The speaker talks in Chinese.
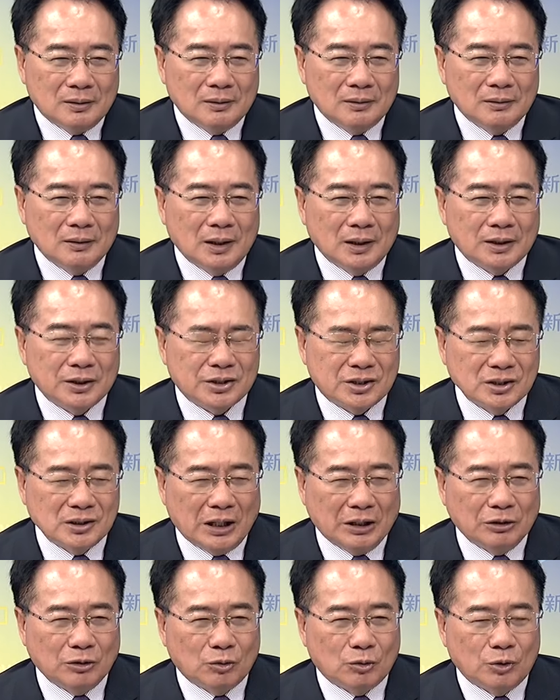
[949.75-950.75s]
那可是
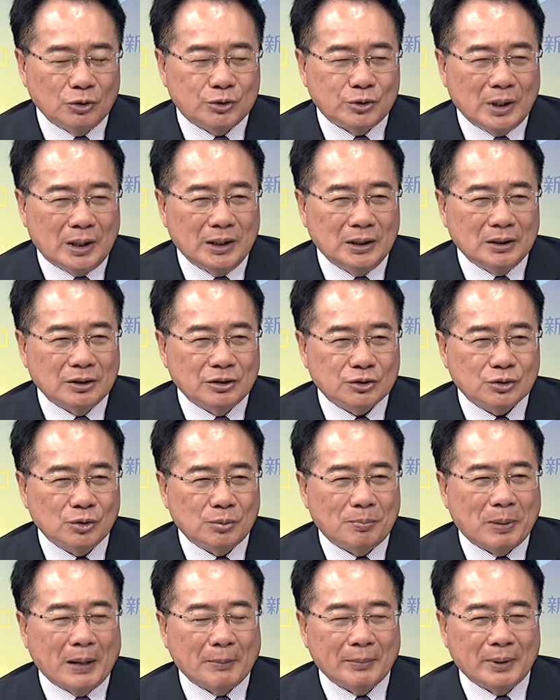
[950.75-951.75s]
联合国决议的时候，
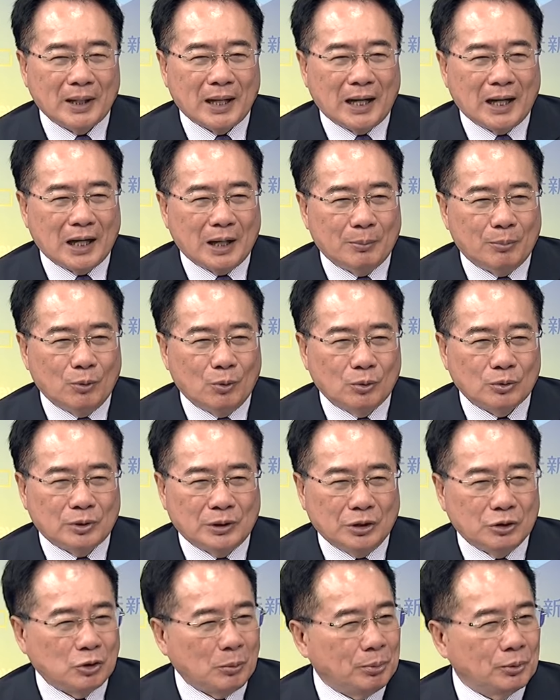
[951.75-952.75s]
旁边的阿拉伯
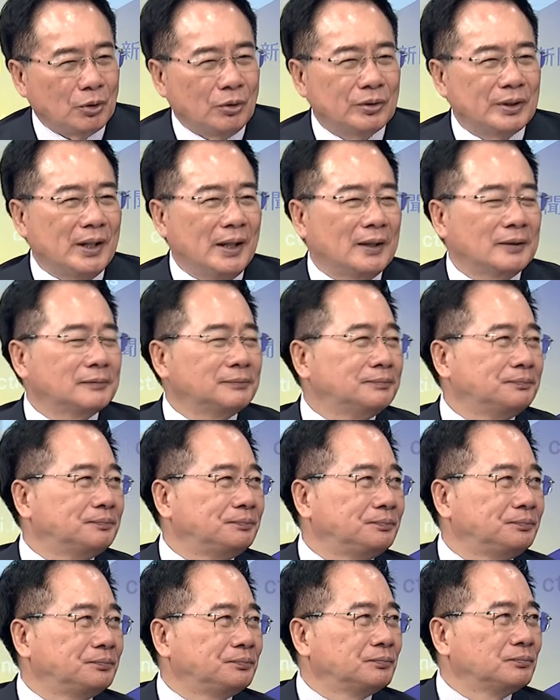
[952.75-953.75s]
人都不同意啊。嗯，
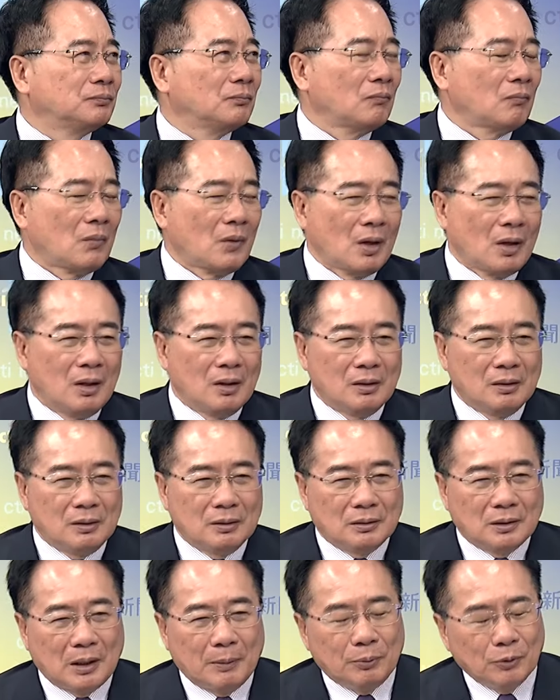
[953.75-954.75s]

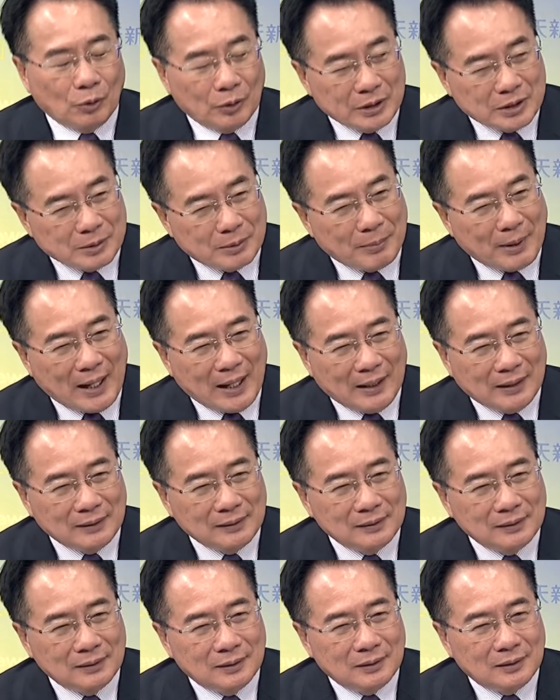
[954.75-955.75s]
那不同意怎么办？
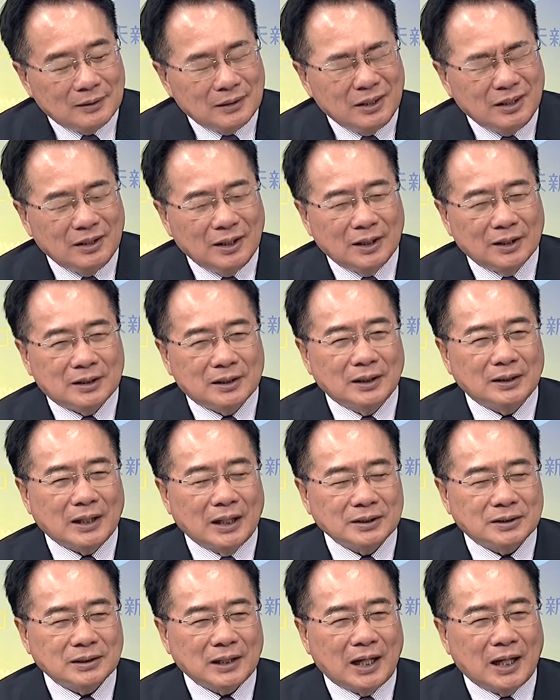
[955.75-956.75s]
因为
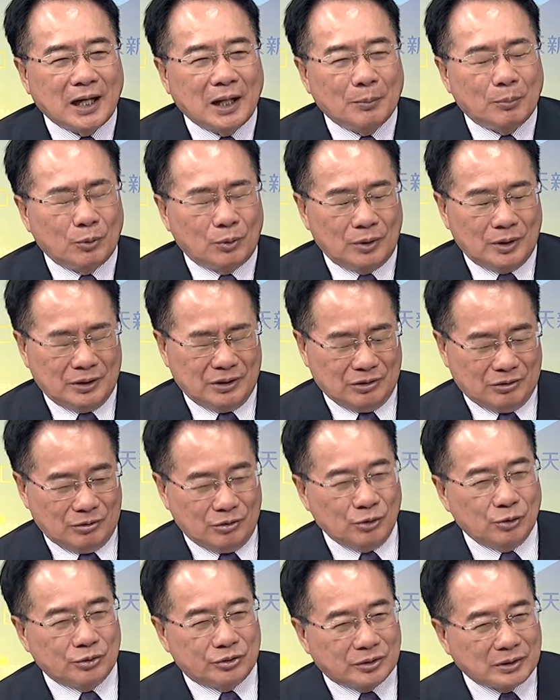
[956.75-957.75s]
当时阿拉伯人哦，
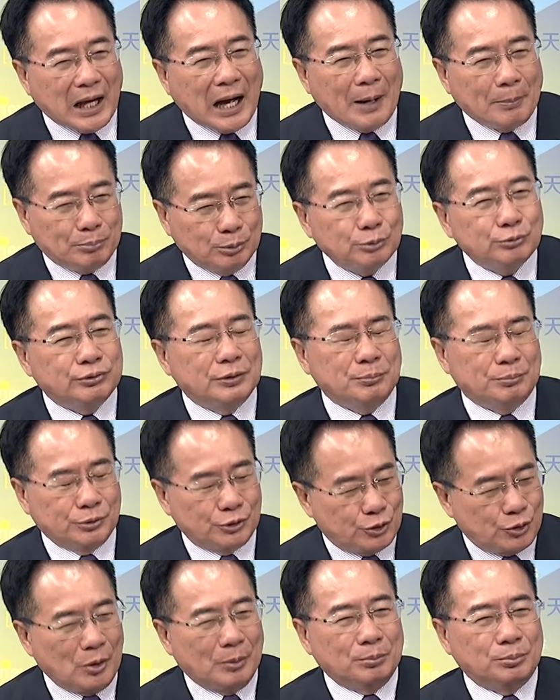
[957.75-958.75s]
有大部分不
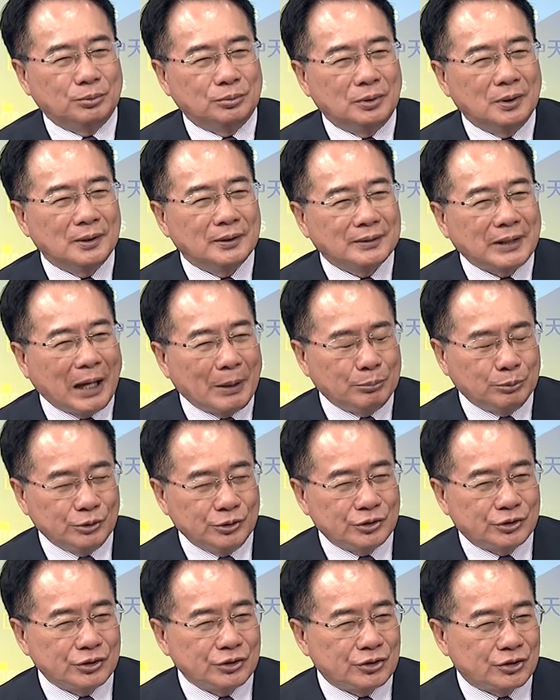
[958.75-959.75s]
是全部，大部
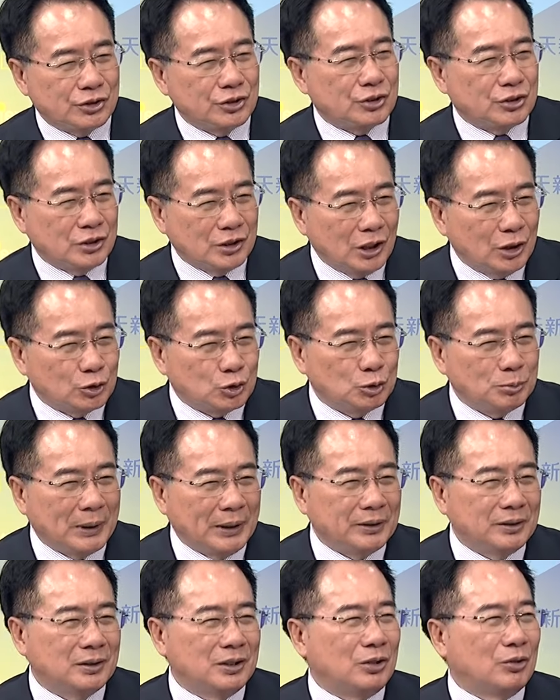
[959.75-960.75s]
分是支持奥图
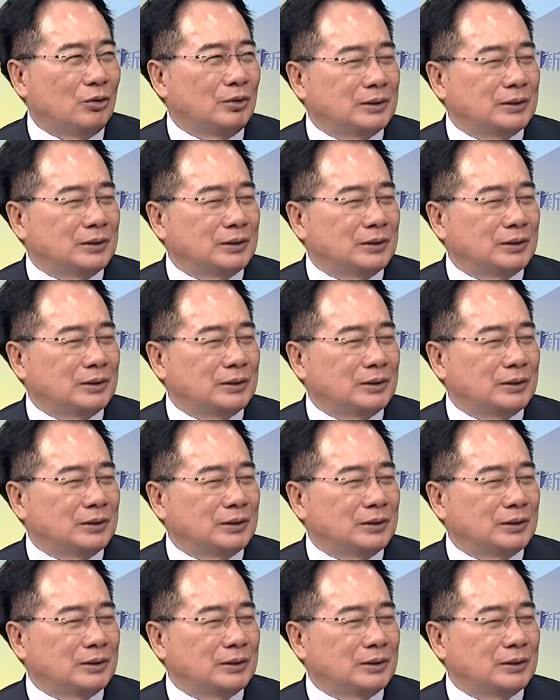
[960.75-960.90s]
曼帝国。